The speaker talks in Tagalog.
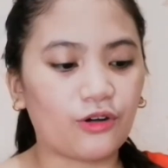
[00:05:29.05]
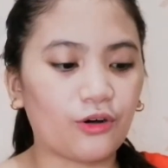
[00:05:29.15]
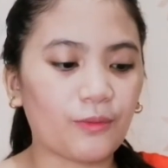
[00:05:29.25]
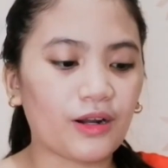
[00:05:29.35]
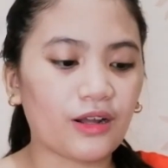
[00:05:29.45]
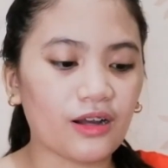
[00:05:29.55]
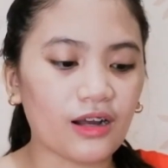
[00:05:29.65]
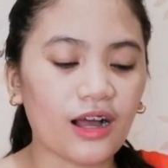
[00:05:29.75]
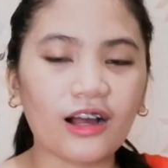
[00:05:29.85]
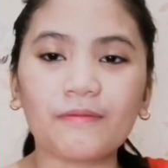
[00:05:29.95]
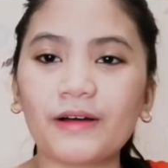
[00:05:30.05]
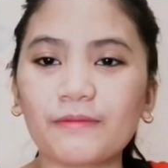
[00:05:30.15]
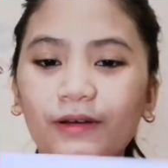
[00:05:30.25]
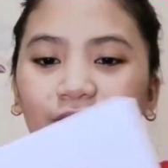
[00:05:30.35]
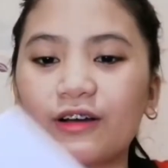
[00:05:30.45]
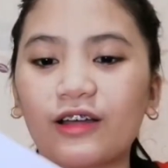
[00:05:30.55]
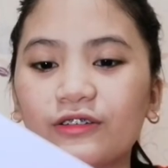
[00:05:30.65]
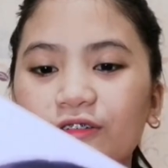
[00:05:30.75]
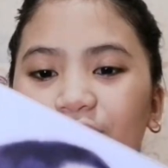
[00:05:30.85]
Oh, parang ang kapal pa ng ano,